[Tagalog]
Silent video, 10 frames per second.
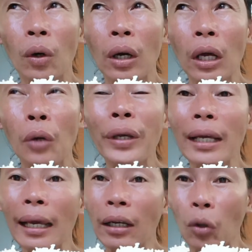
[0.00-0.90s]
a week
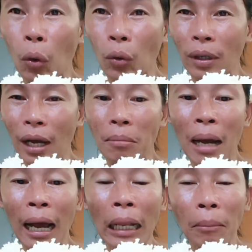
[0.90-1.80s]
ago, ang
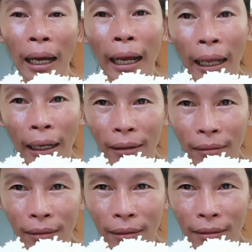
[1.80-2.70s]
mahal-mahal.
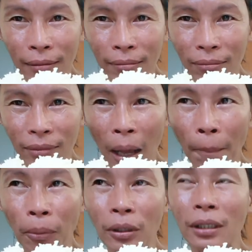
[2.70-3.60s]

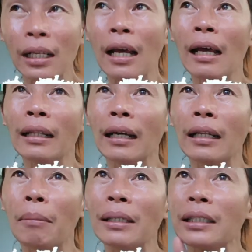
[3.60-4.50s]
Tapos,
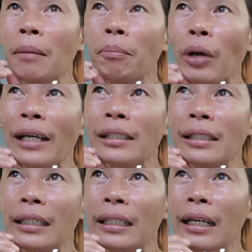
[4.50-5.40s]
naglabas ng price
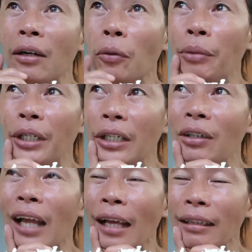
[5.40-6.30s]
ceiling ang gobyerno
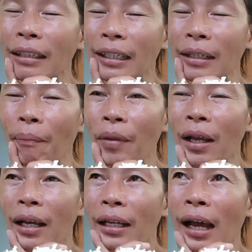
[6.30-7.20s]
natin
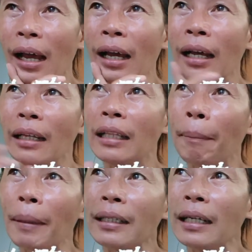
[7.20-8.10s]
na
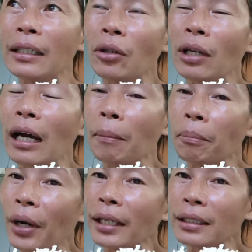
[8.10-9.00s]
dapat ganito lang ang
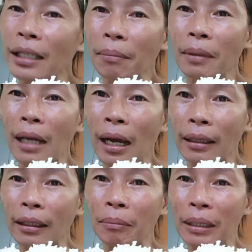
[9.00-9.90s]
price ng
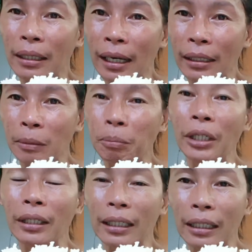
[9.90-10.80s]
ating bigas
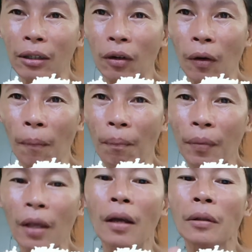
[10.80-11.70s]
per kilo.
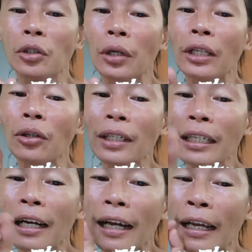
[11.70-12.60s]
So, itong
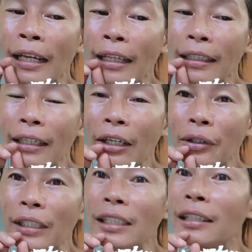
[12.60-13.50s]
kinakain natin
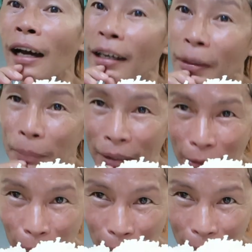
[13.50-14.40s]
ngayon is dollar pa
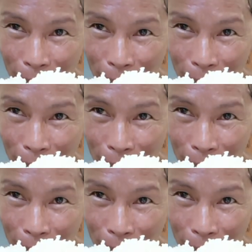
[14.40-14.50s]
to.